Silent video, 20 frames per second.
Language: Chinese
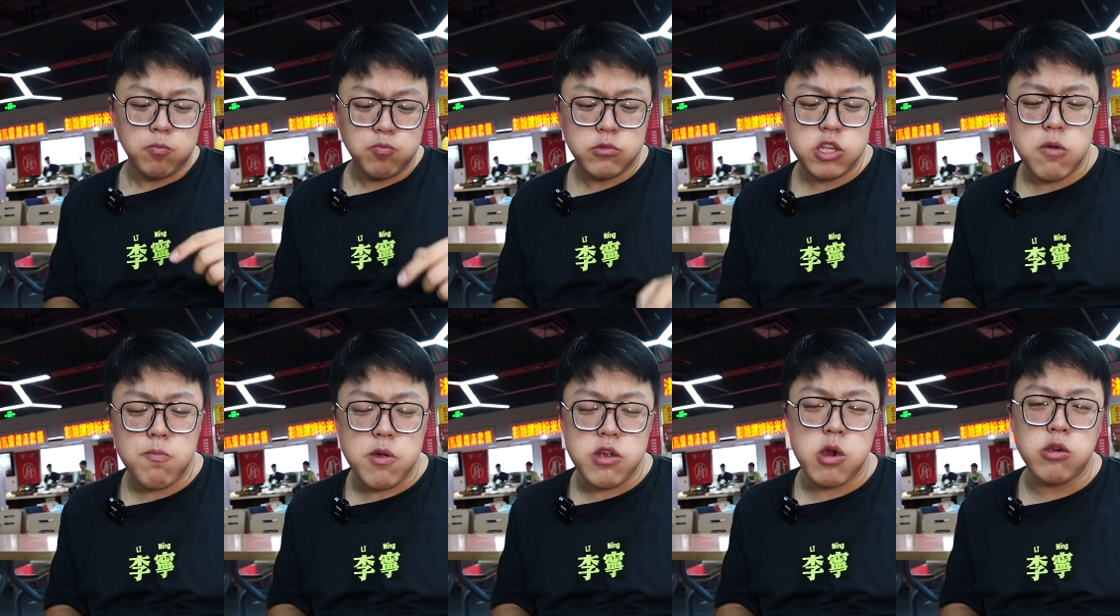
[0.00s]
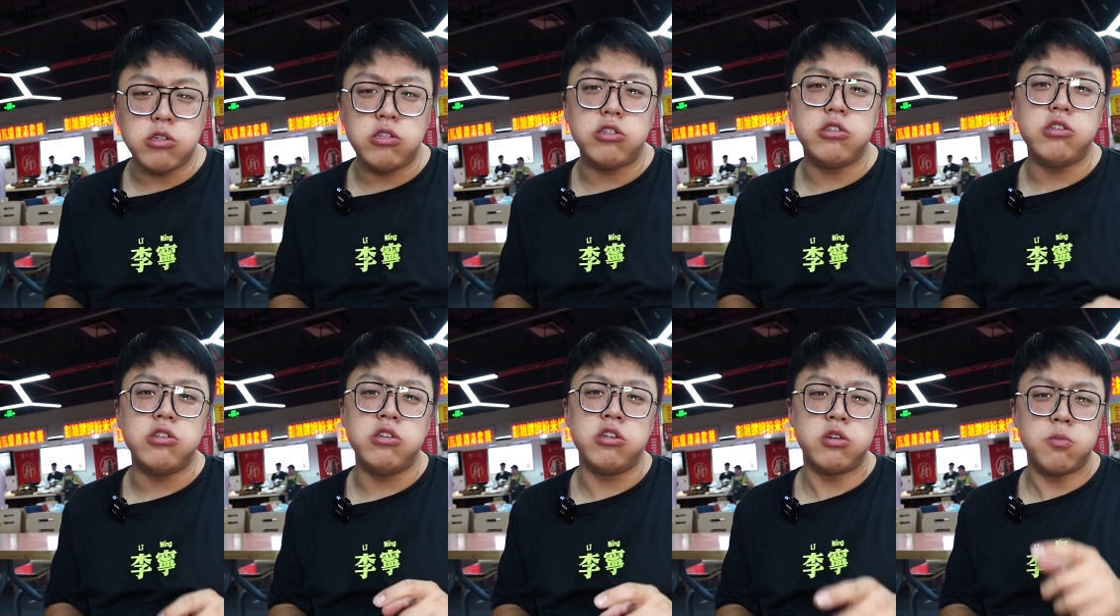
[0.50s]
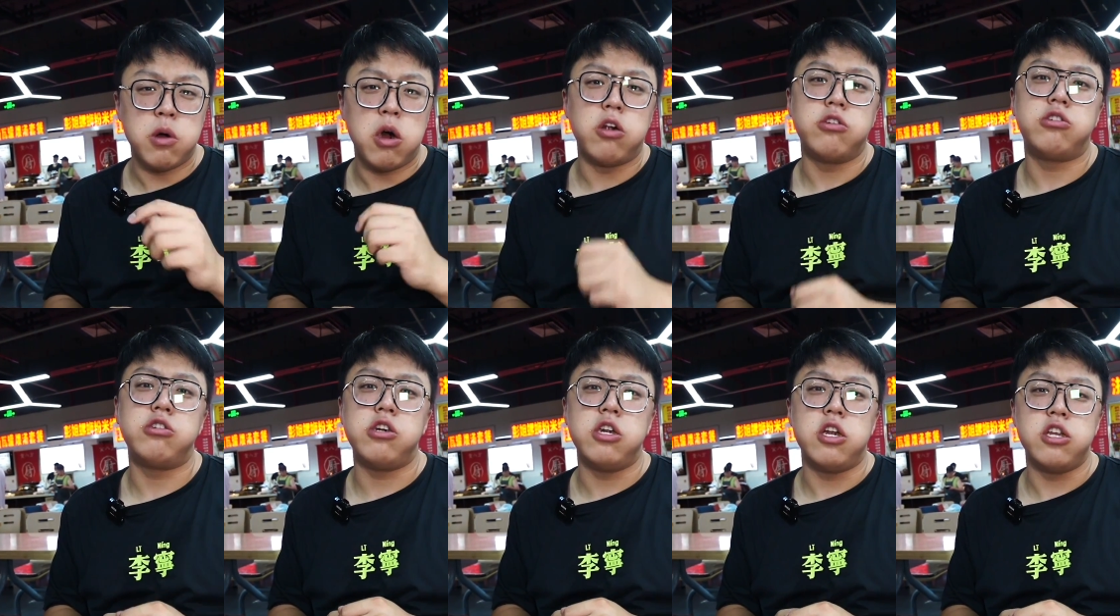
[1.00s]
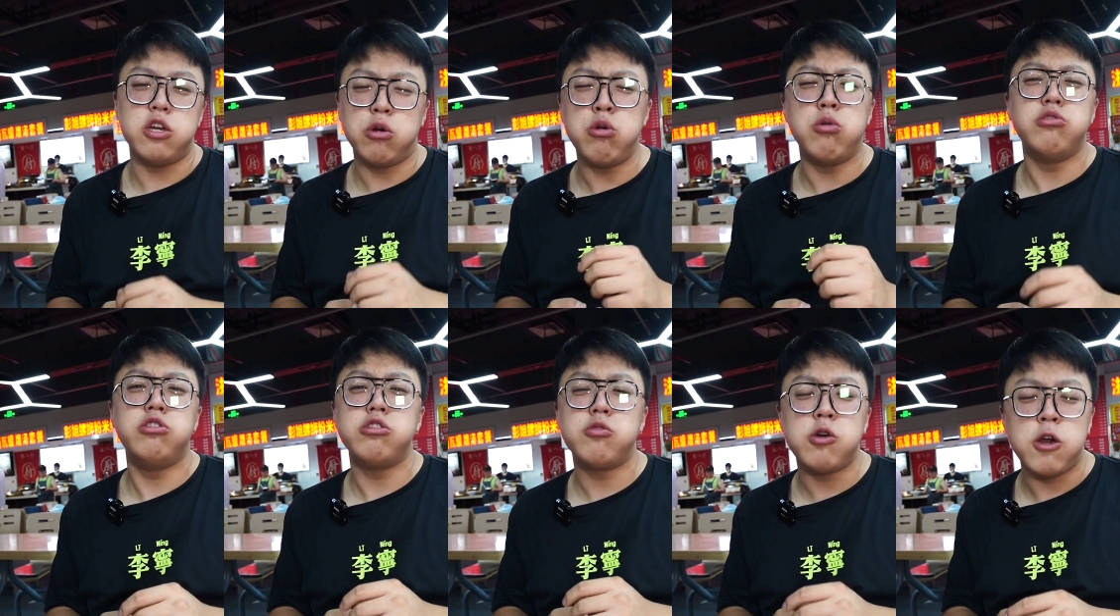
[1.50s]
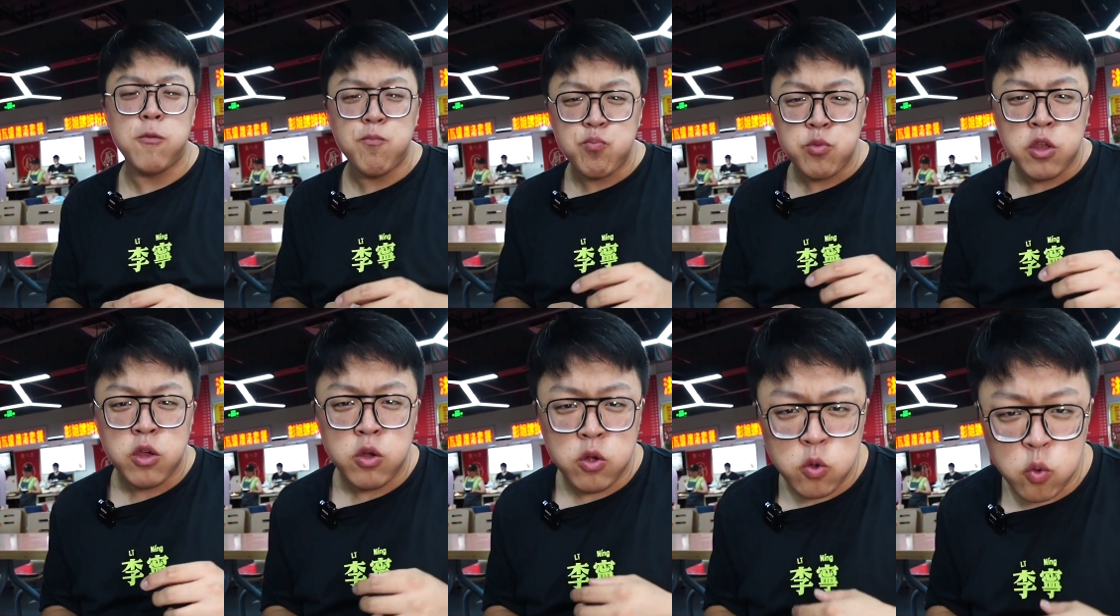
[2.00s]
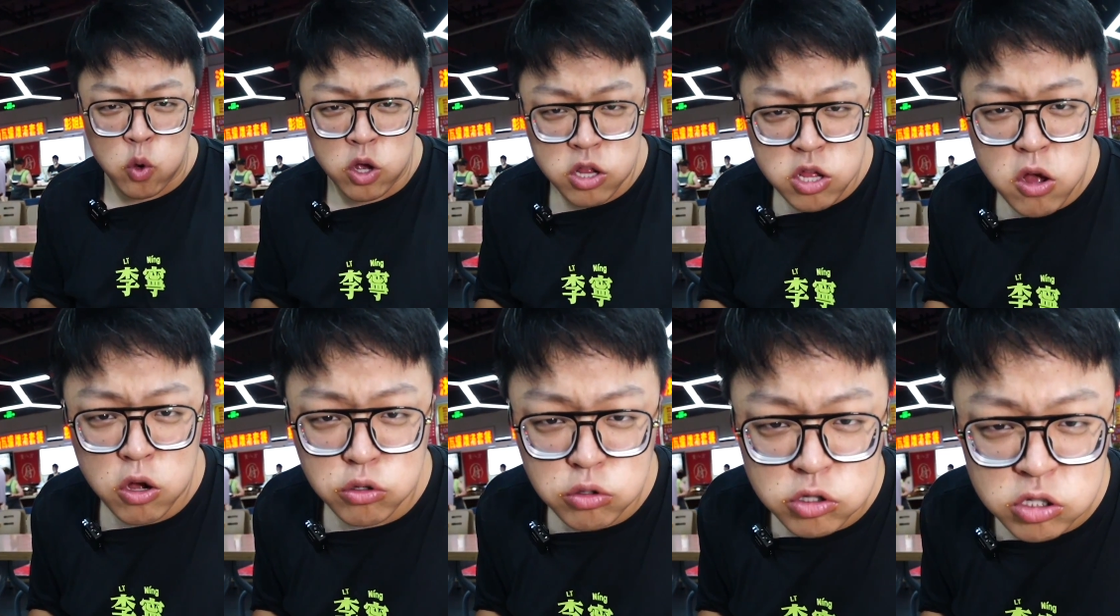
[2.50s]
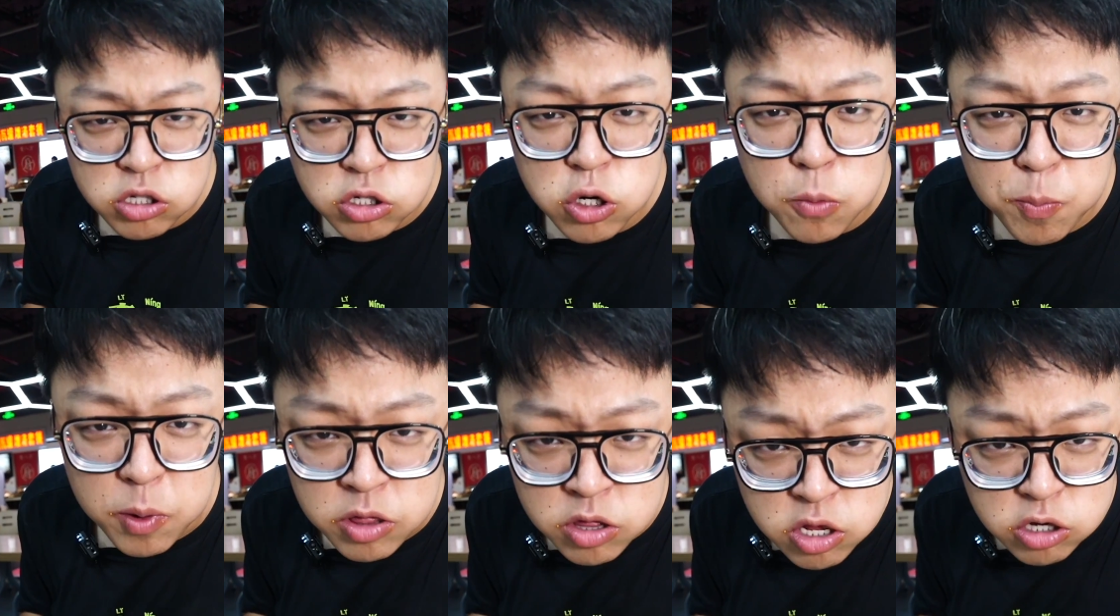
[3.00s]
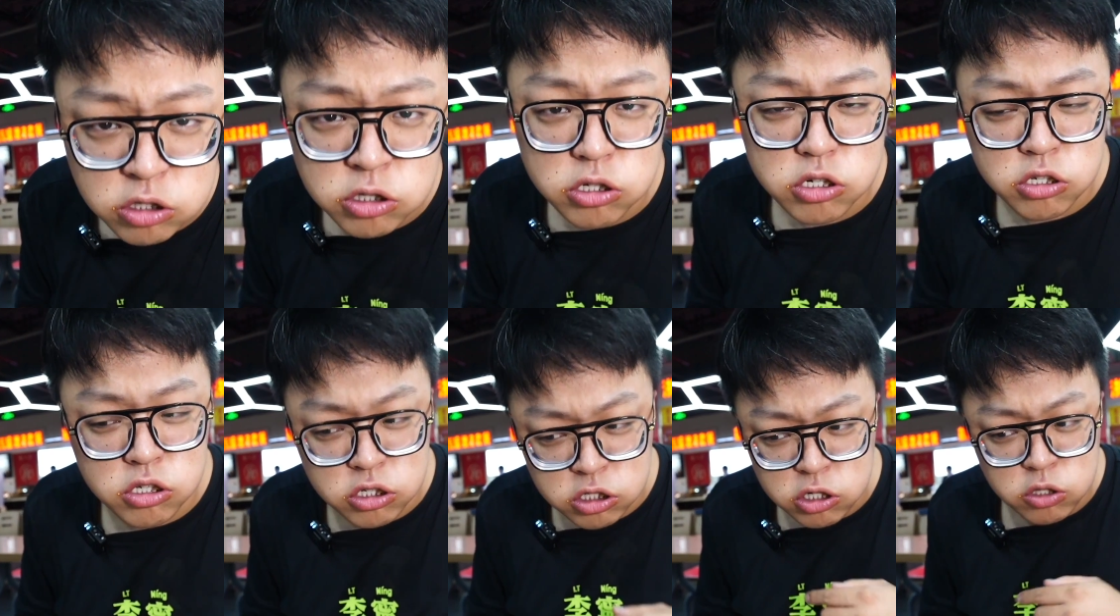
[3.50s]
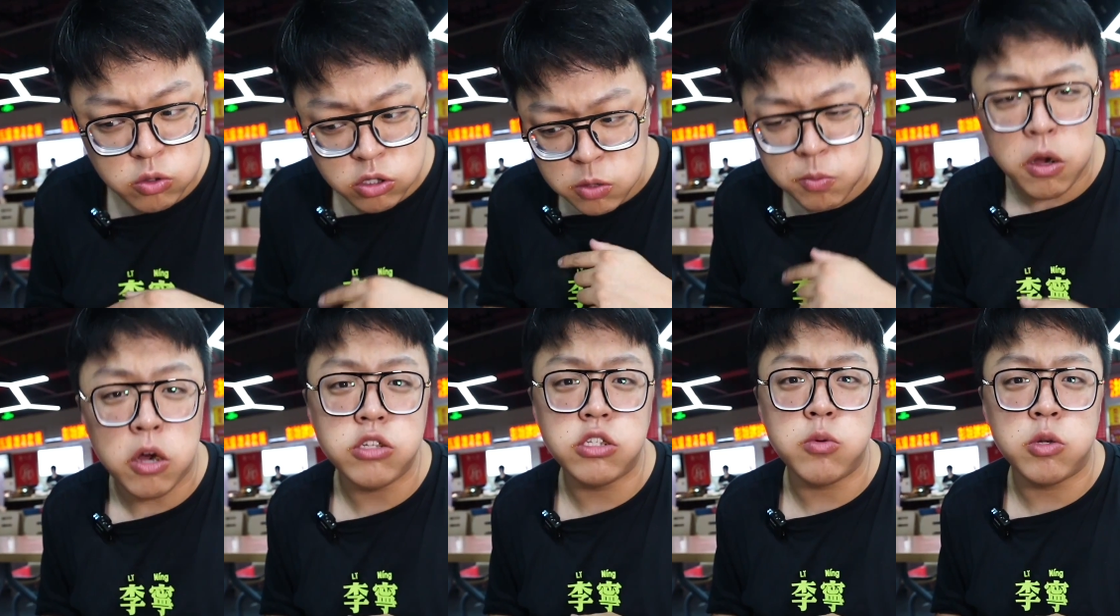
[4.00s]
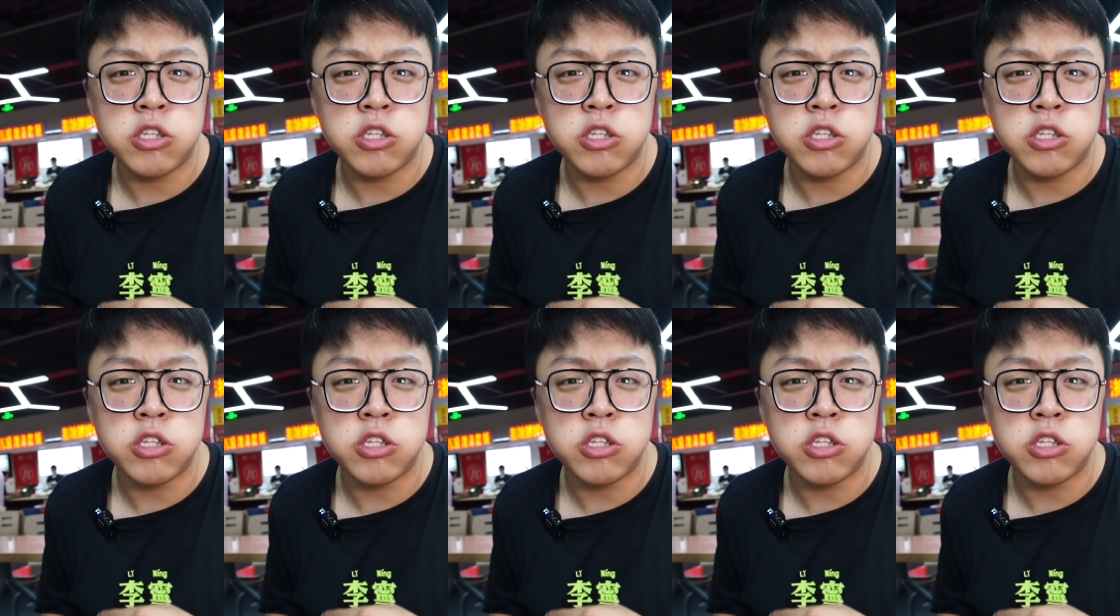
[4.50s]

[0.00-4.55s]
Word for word: 在北京吃已经那么好吃了，以后有机会我一定要去顺德本地吃一次顺德的包子。